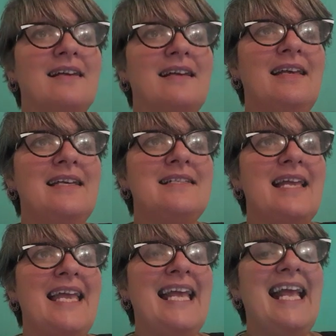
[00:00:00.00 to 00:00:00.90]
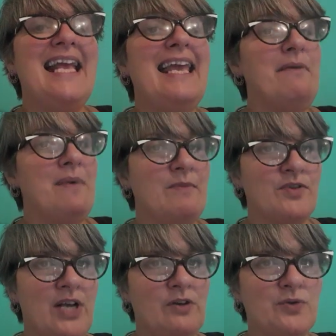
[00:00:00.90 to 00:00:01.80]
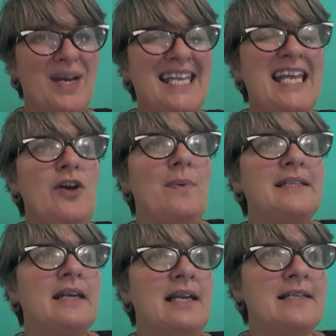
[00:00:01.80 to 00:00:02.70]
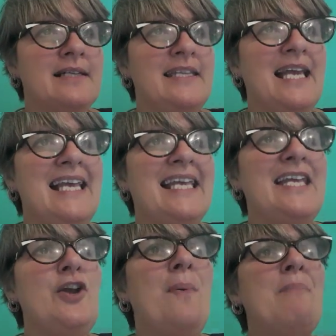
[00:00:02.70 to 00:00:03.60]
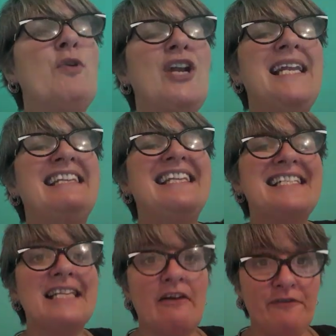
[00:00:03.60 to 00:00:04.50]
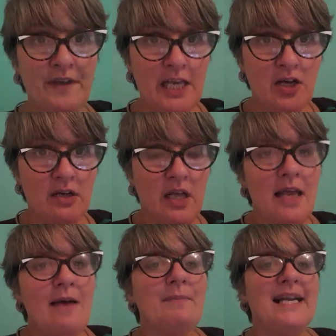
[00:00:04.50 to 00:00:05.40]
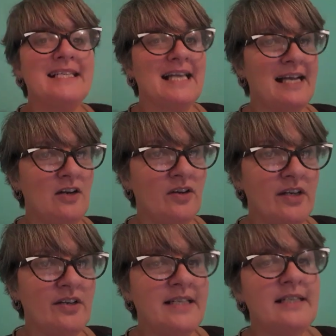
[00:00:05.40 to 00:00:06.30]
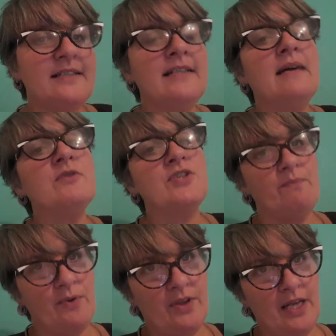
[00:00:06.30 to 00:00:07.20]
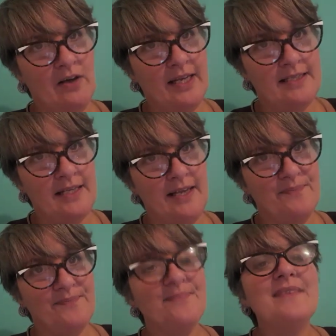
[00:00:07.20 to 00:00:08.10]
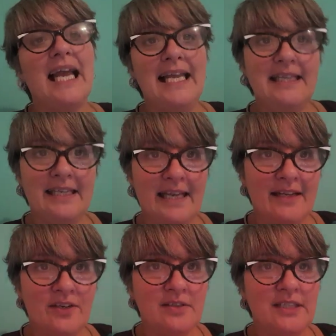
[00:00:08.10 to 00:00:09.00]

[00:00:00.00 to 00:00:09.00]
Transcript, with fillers: es en qué vamos a construir, qué nos va a traer las señales, qué nos va a poner el desafío para sacar lo que no necesitamos en pos de lo que sí, el dinero.